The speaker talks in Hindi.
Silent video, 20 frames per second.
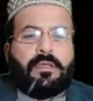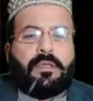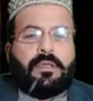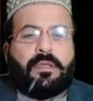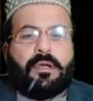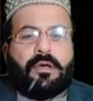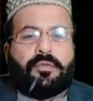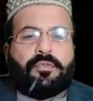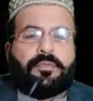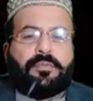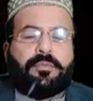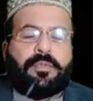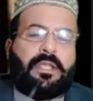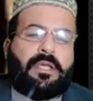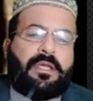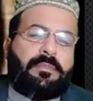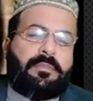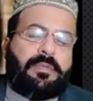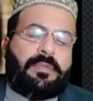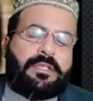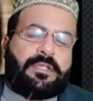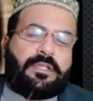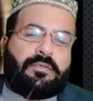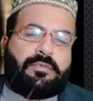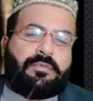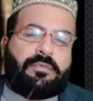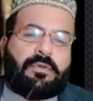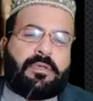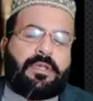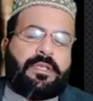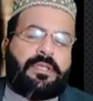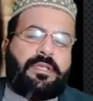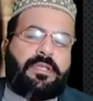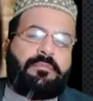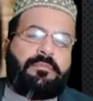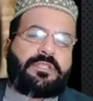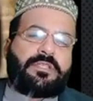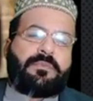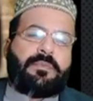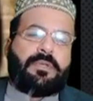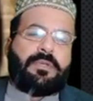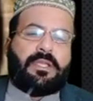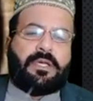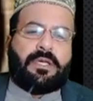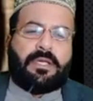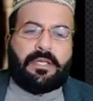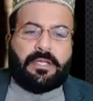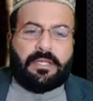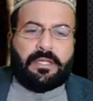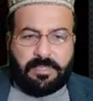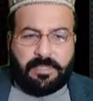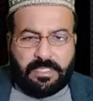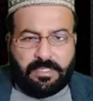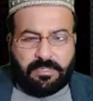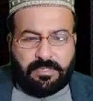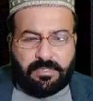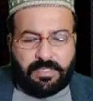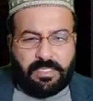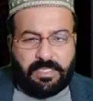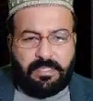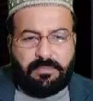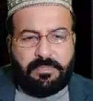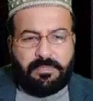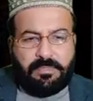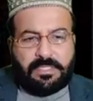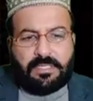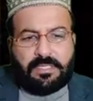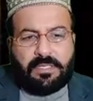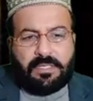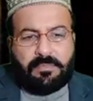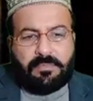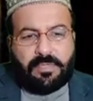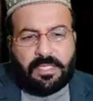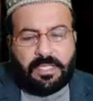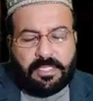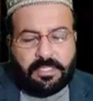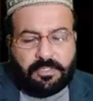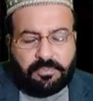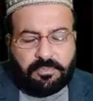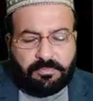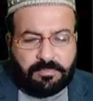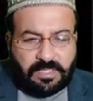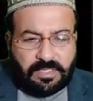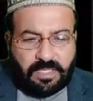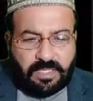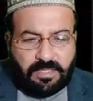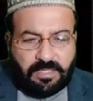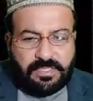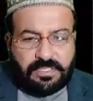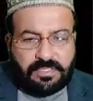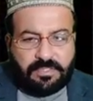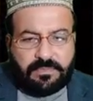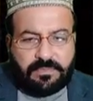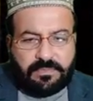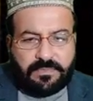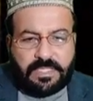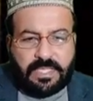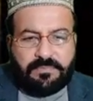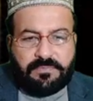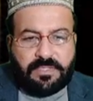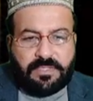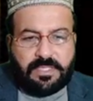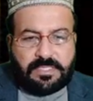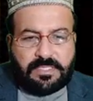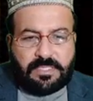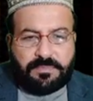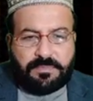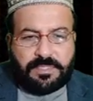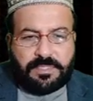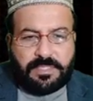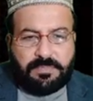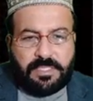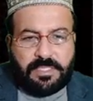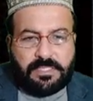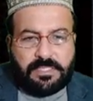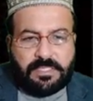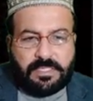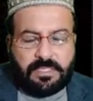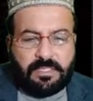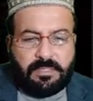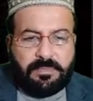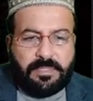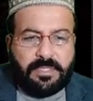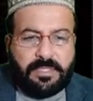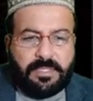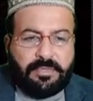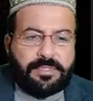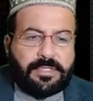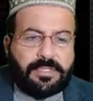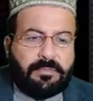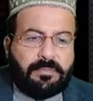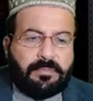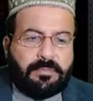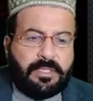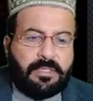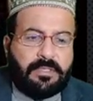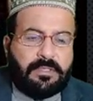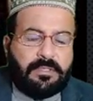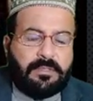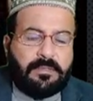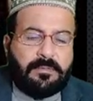अउज़बिल्लिमिनशतरजीम बसमीम अल्लाम तावीज़ और वज़ाइफ़ के सबसे बड़े चैनल में खुश आमदीद